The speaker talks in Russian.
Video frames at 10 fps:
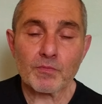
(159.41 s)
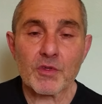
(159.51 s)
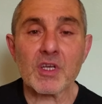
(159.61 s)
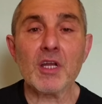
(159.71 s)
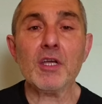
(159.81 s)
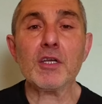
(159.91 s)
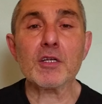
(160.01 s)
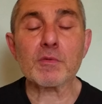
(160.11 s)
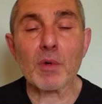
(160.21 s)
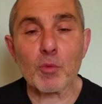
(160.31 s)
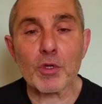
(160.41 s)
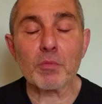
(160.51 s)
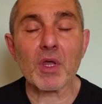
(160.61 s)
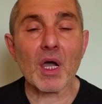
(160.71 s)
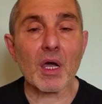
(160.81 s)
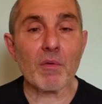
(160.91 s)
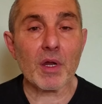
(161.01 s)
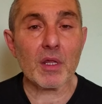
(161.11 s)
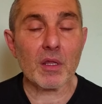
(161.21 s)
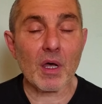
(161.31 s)
целительства, будем так
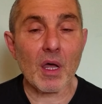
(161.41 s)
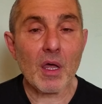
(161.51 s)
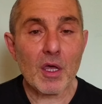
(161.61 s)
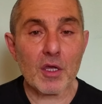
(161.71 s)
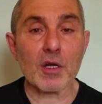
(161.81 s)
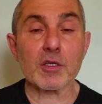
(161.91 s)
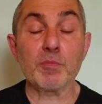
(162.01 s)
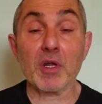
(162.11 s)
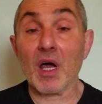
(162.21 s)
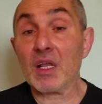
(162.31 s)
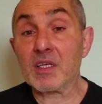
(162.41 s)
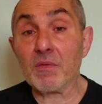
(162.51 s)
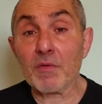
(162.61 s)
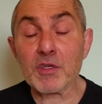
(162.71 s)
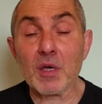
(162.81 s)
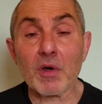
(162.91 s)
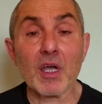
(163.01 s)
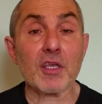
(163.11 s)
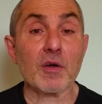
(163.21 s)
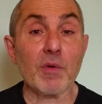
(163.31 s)
говорить, да, и разбираться во всех
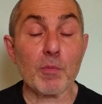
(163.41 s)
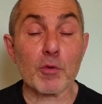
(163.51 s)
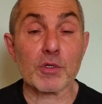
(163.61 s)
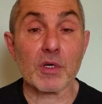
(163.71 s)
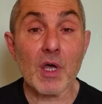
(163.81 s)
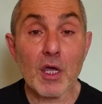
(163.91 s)
этих вопросах.